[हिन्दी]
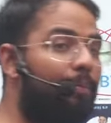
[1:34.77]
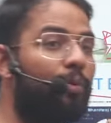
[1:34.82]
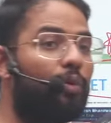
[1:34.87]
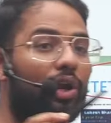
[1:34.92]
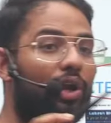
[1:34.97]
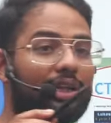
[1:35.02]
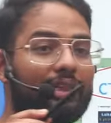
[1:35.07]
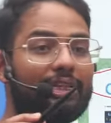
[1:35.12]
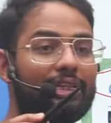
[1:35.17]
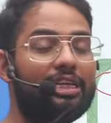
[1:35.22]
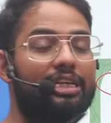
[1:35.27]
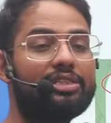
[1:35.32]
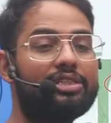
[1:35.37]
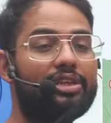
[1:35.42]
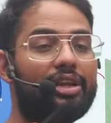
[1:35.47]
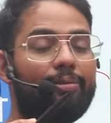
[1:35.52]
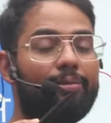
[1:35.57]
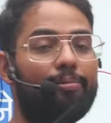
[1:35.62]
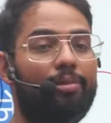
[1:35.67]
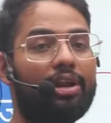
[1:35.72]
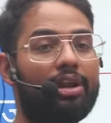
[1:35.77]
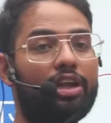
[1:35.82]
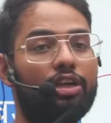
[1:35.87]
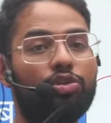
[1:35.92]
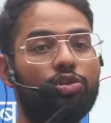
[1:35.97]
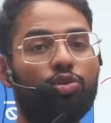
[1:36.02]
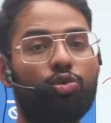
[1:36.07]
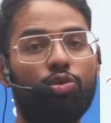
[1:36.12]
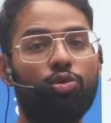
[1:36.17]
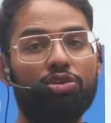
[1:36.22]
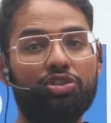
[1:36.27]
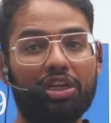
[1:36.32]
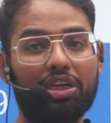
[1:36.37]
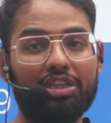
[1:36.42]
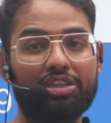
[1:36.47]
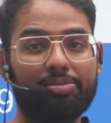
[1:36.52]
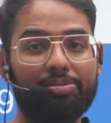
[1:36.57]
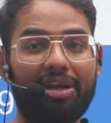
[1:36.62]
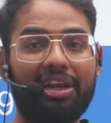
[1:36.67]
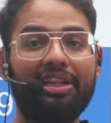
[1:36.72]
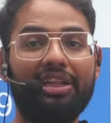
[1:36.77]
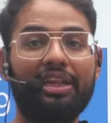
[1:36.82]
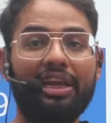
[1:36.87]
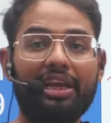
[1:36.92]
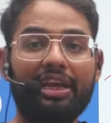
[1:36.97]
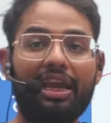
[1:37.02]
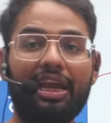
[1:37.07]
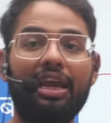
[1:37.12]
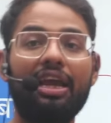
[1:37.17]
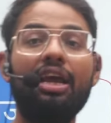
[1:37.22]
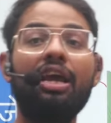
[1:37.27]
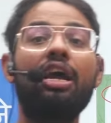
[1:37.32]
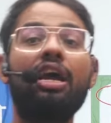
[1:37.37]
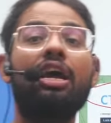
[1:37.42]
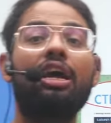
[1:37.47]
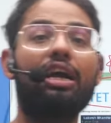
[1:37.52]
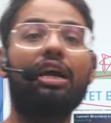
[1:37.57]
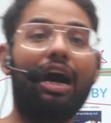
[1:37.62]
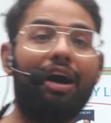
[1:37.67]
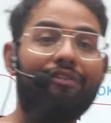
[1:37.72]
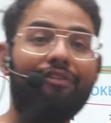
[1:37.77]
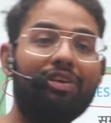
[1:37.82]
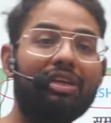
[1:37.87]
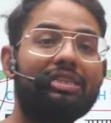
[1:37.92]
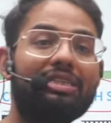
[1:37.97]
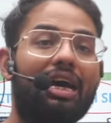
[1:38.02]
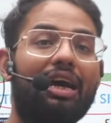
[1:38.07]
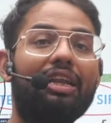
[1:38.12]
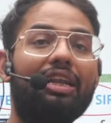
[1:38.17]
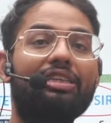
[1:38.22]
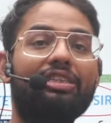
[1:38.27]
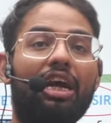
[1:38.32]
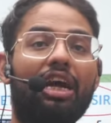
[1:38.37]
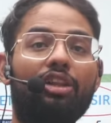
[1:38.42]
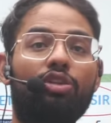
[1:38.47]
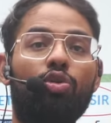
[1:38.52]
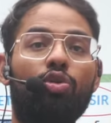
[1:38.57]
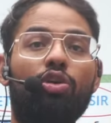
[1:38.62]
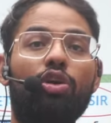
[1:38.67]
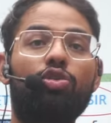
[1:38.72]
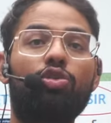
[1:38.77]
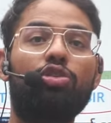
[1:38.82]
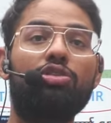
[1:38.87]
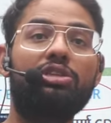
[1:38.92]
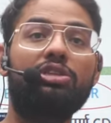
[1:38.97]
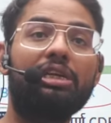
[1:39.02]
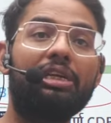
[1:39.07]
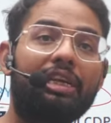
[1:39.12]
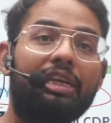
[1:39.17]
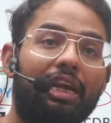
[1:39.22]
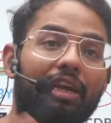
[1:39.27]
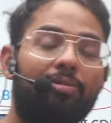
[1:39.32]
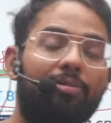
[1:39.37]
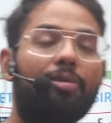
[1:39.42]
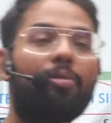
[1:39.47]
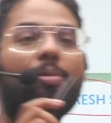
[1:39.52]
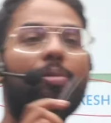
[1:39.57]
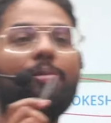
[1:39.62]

पूरा तीस नंबर के जो क्वेश्चन मैंने देखे काफी सारे छात्रों के तो सीटेट में भी